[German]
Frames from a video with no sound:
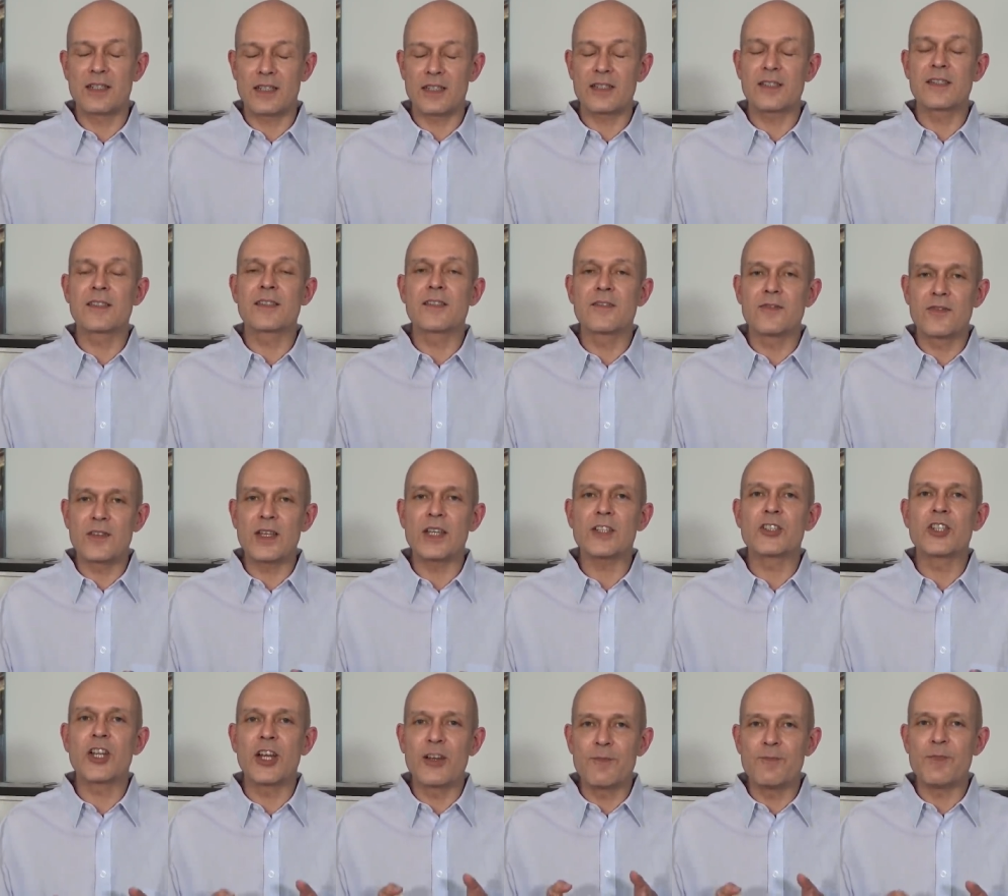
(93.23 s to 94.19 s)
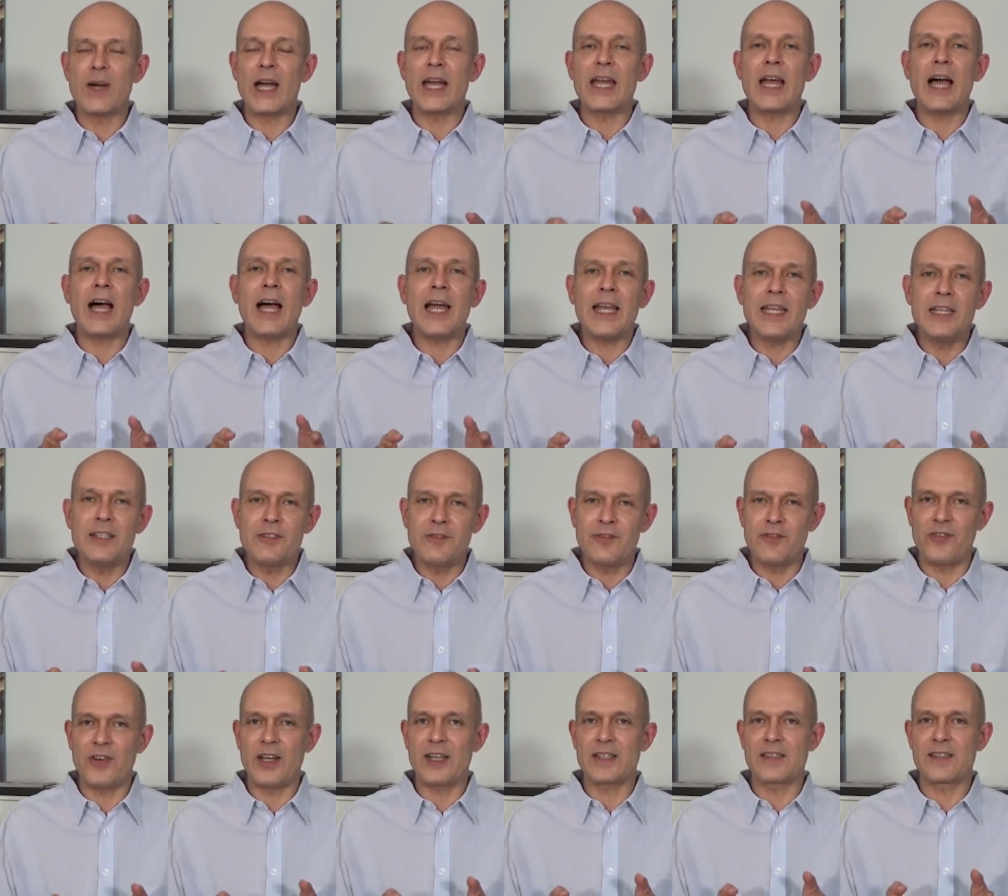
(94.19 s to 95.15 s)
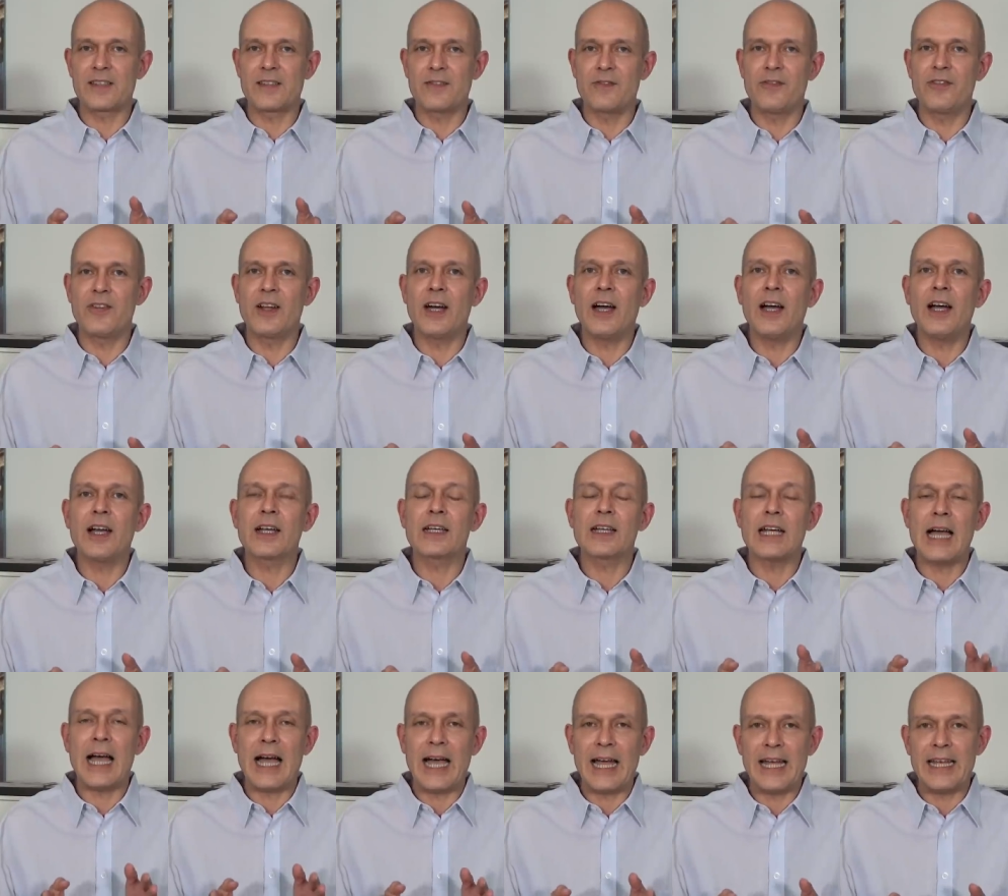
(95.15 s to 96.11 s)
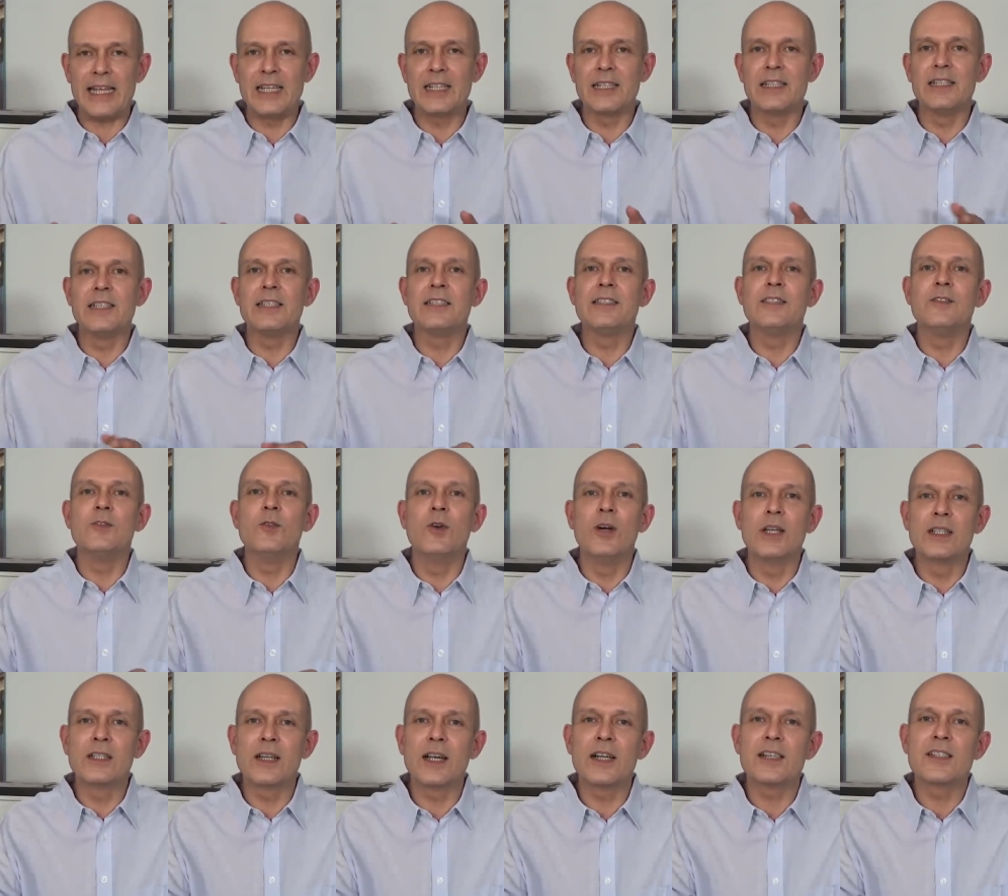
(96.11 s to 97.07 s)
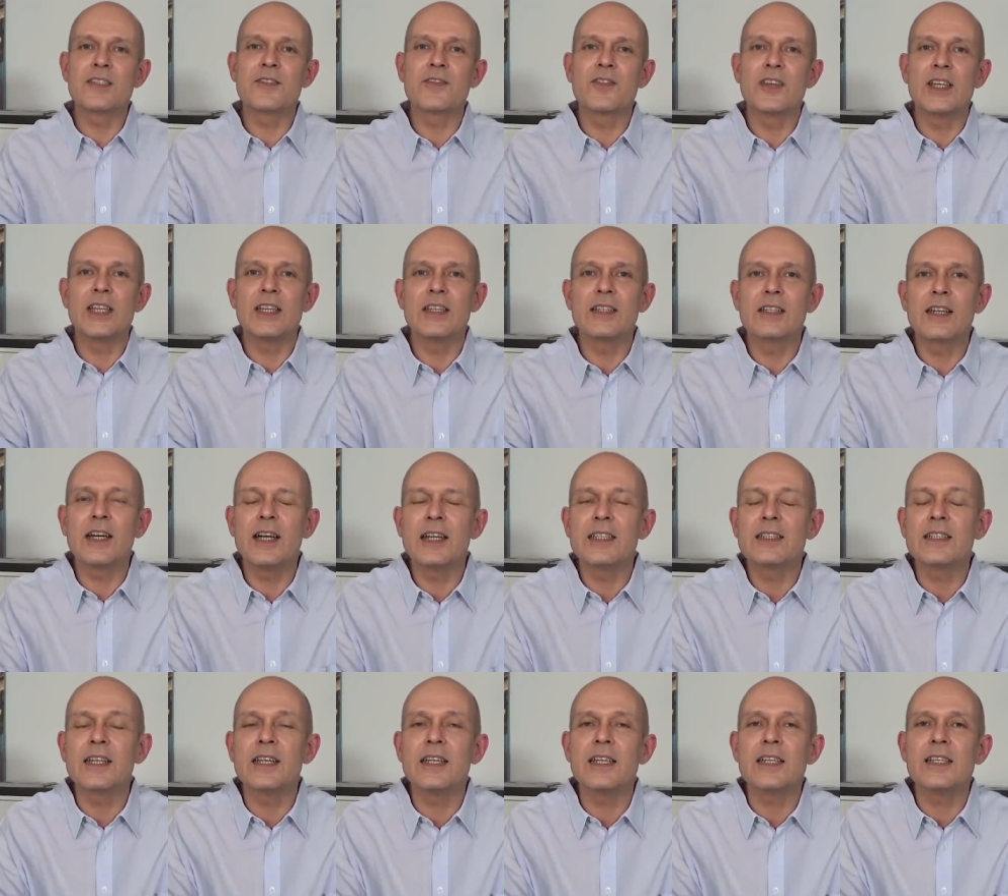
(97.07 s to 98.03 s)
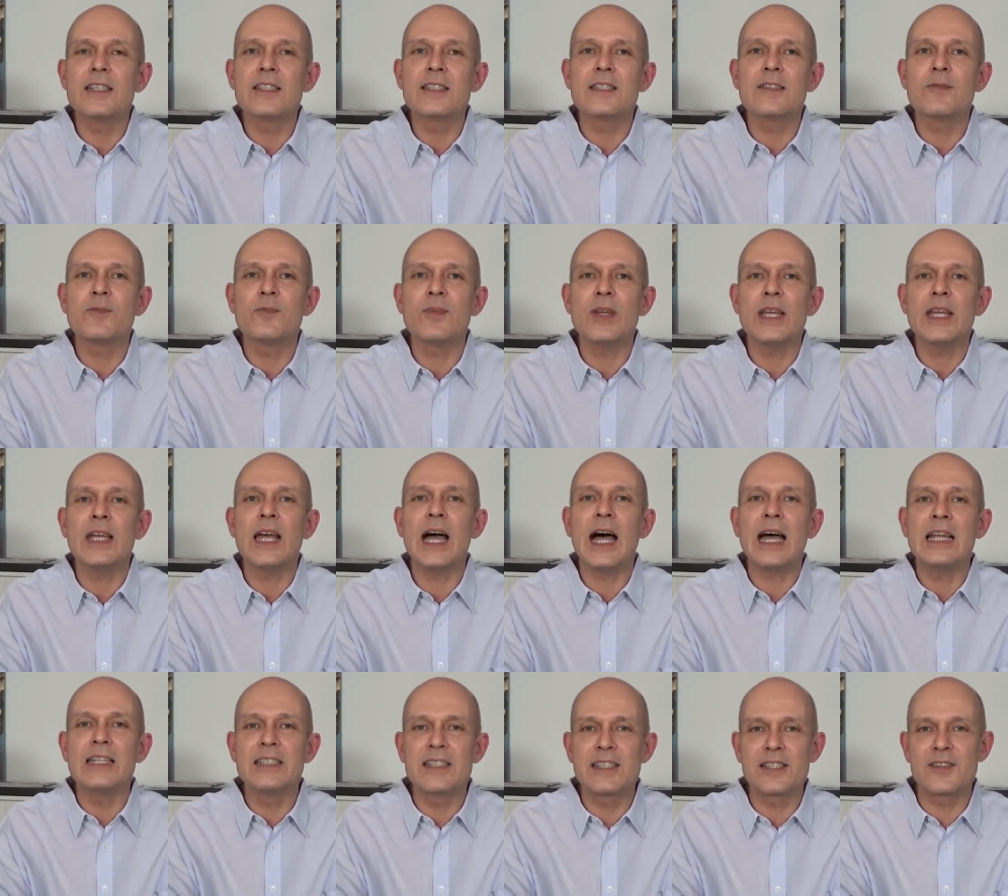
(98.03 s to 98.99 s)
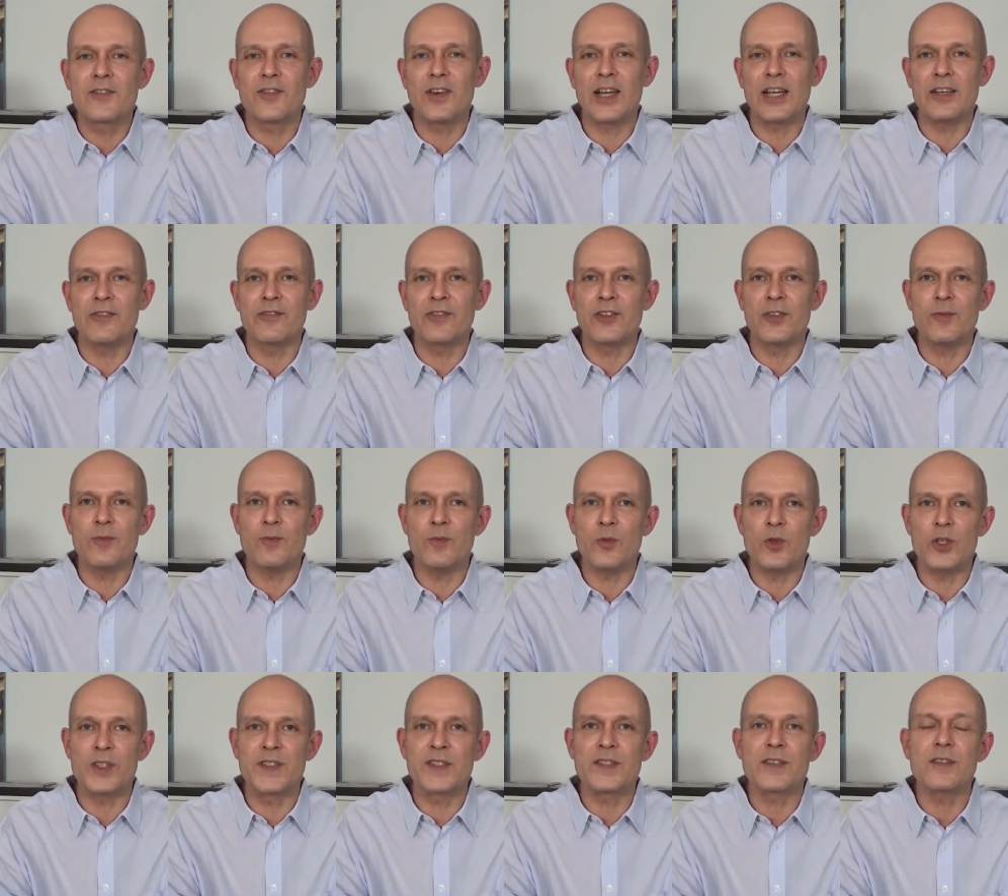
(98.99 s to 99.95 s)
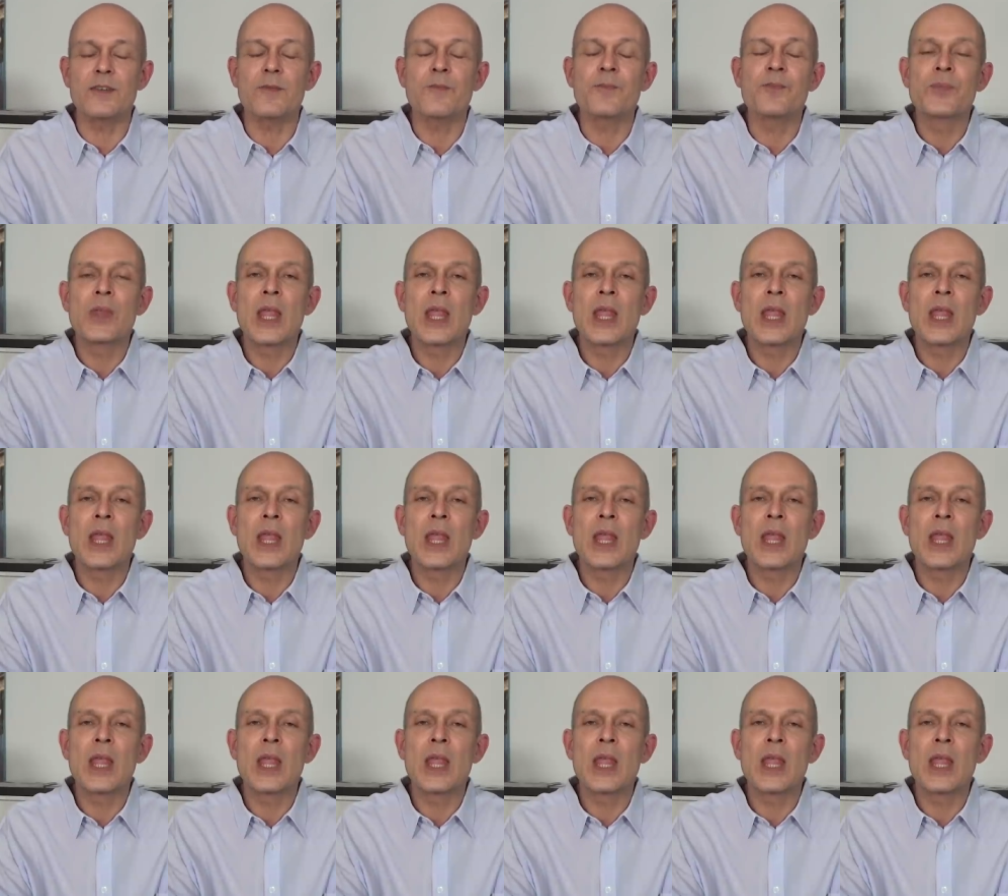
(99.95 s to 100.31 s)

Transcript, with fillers: dass wir schon bei einfachsten Fragen eigentlich die Urteilsfähigkeit der EZB anzweifeln müssten.